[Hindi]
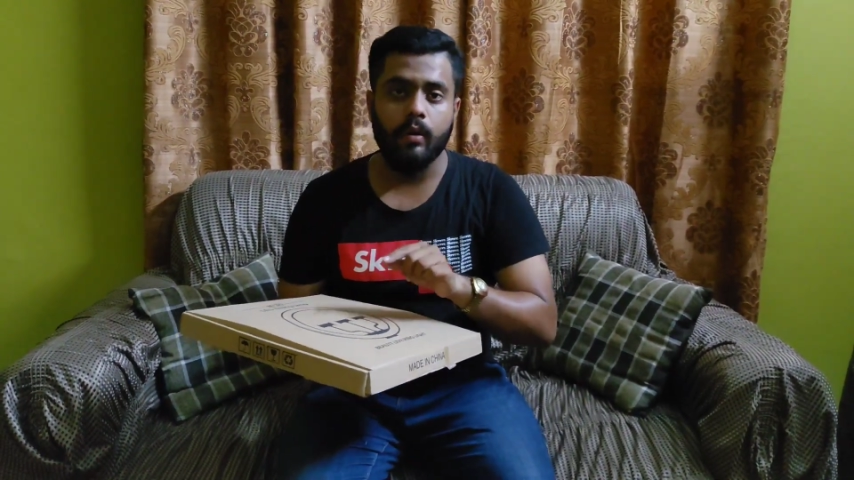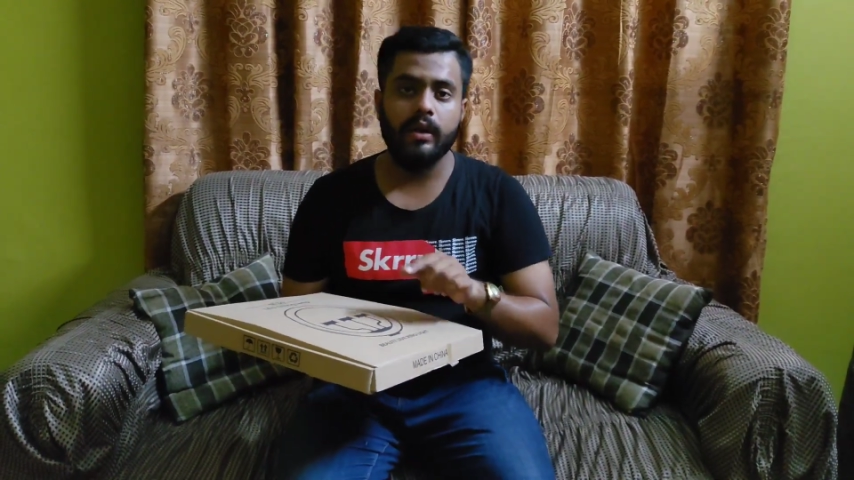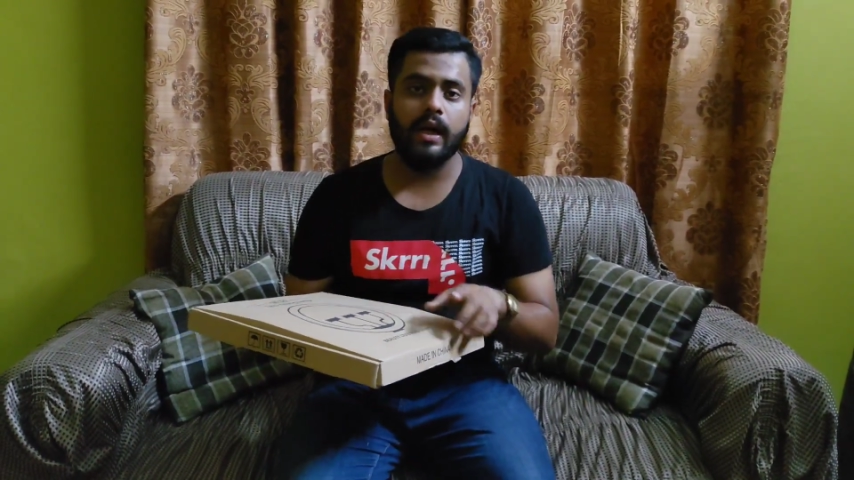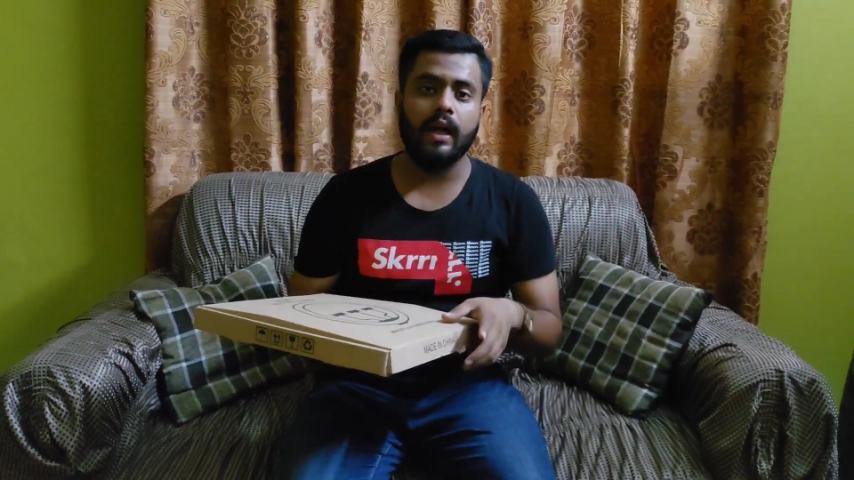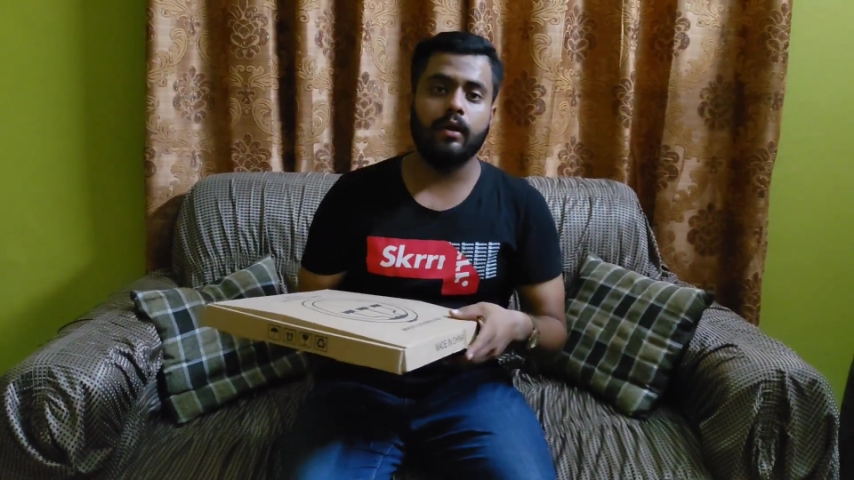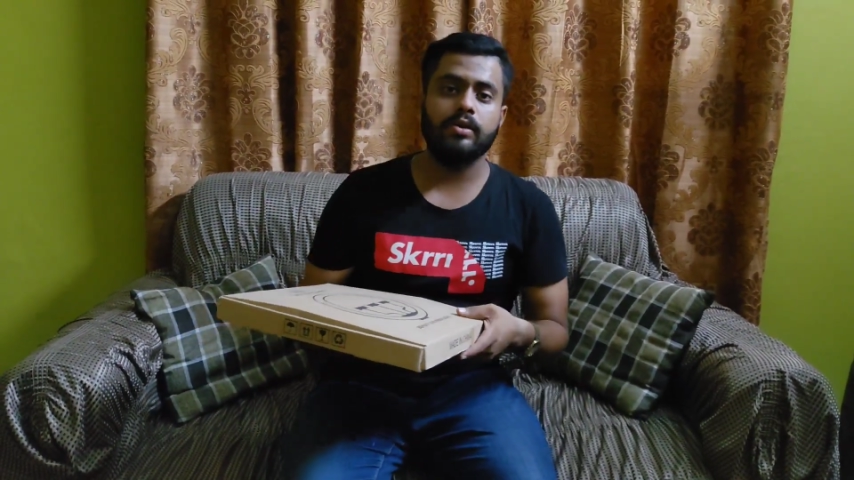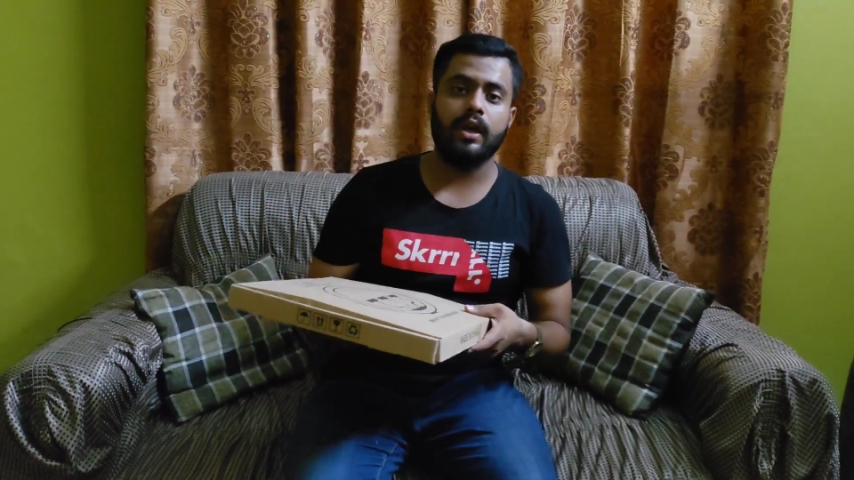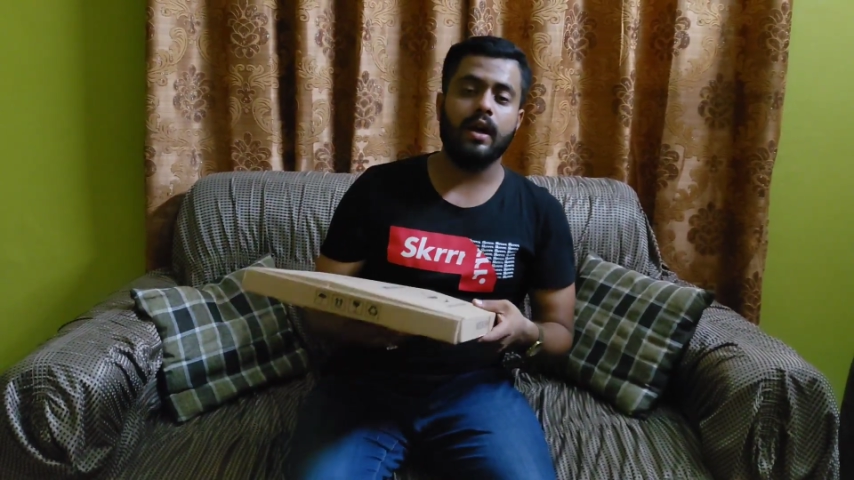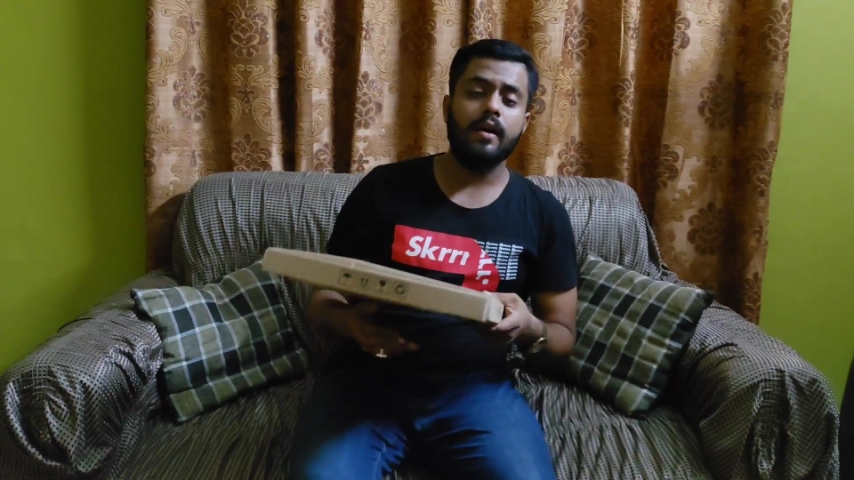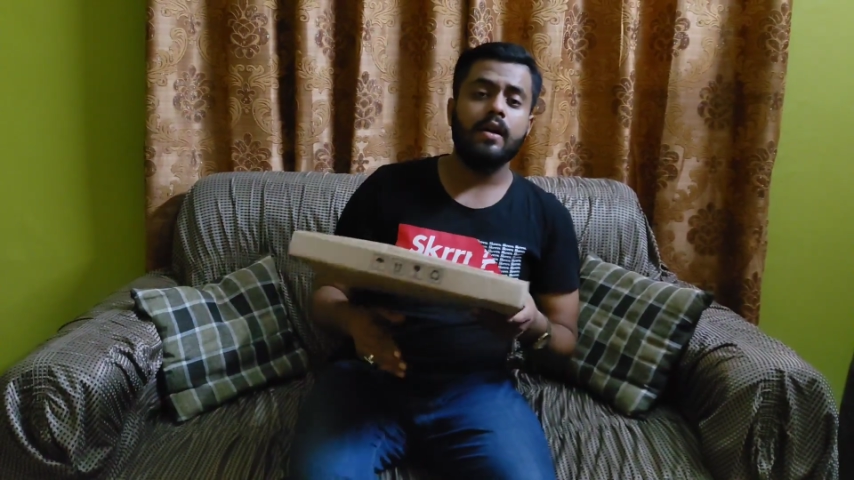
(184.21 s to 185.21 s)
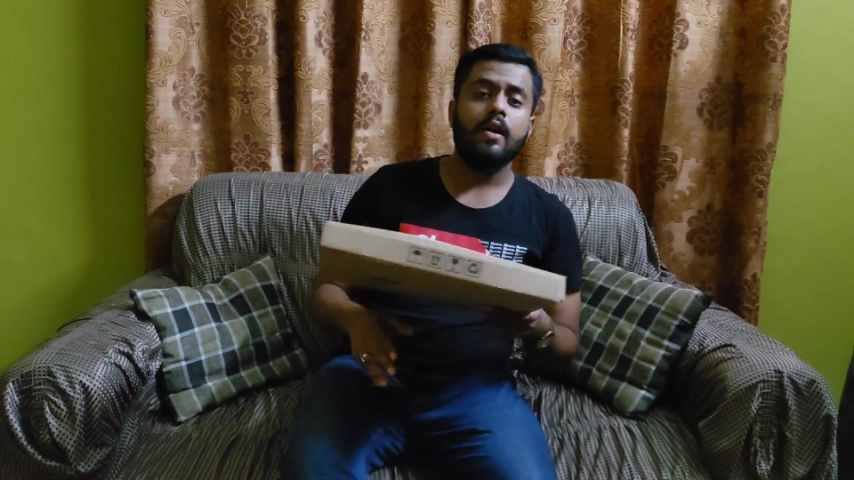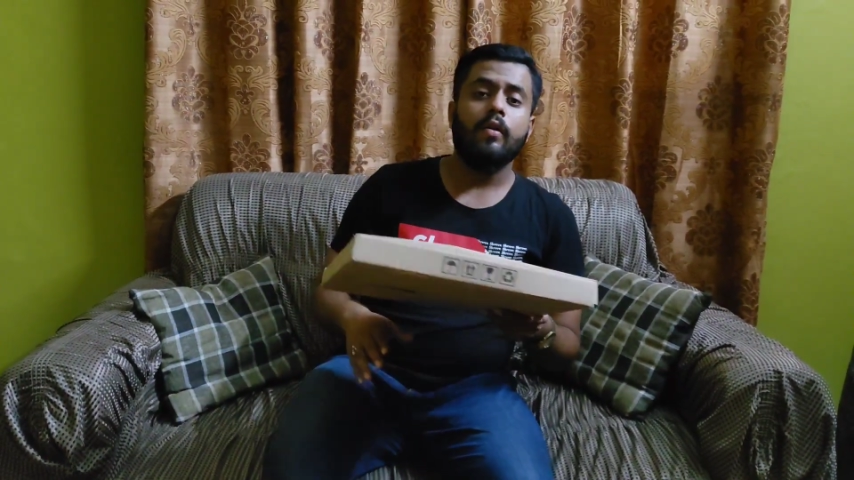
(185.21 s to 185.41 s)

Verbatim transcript: आपको दिखाता हूँ जगह